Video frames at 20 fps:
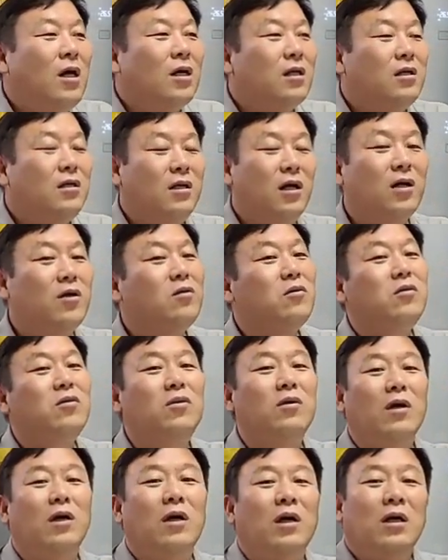
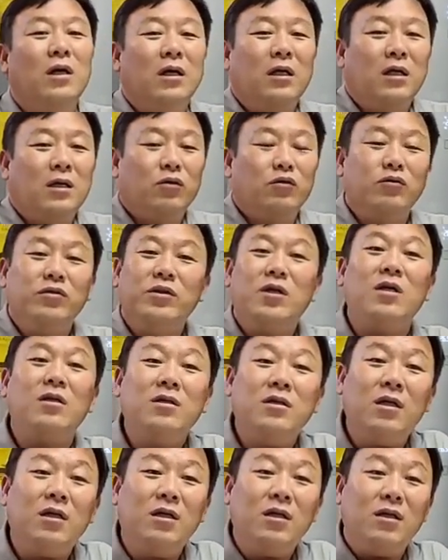그래도,
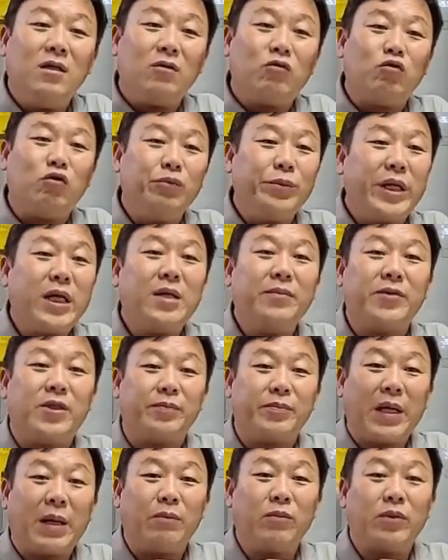윤석열 국민의힘
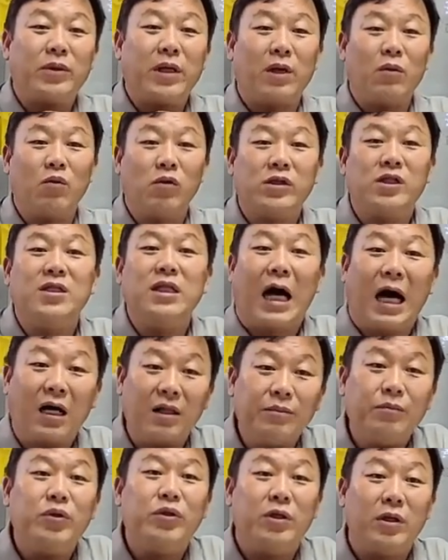집단보다는 훨씬
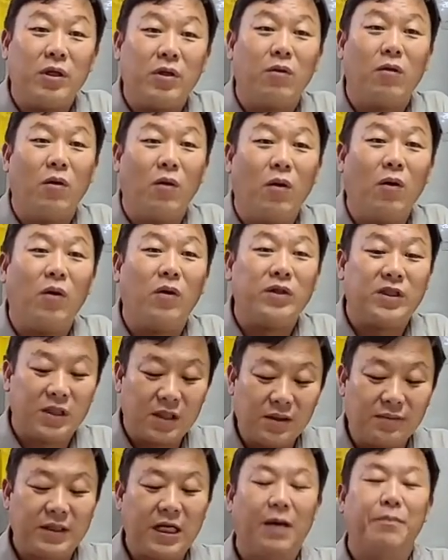나은 분들이고,
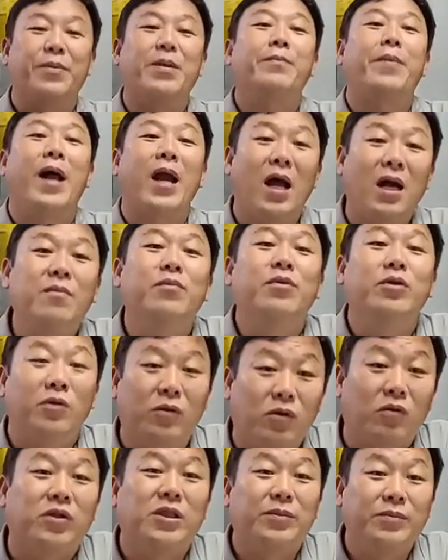지금 제가 비판하는
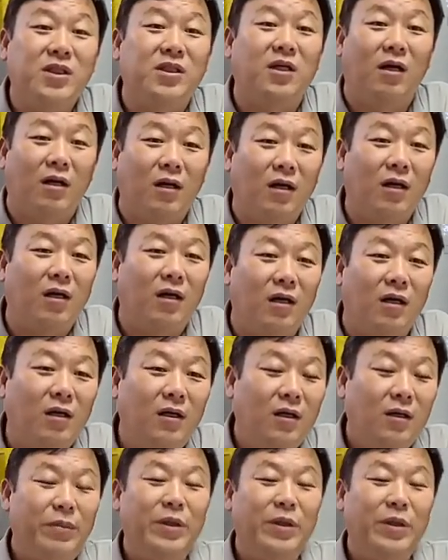분들도 심지어, 음.